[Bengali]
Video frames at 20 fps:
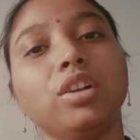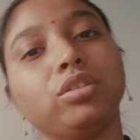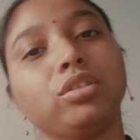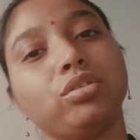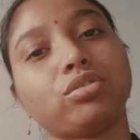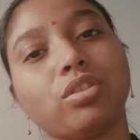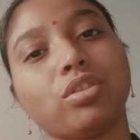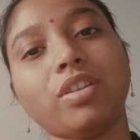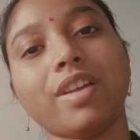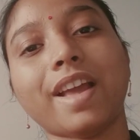তো
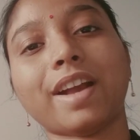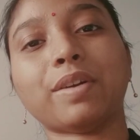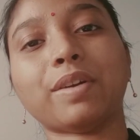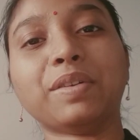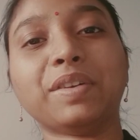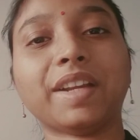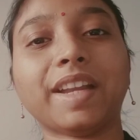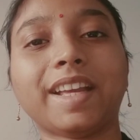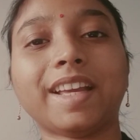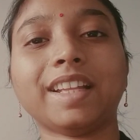চলো এখন
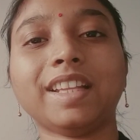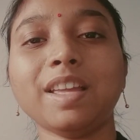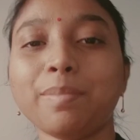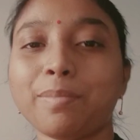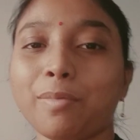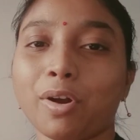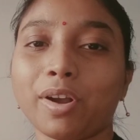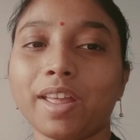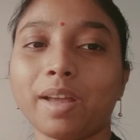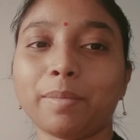রেখে দিই
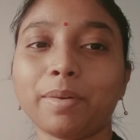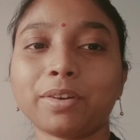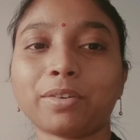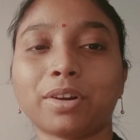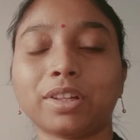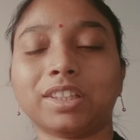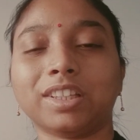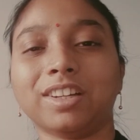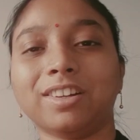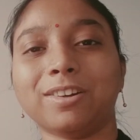পরে আবার
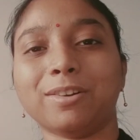কথা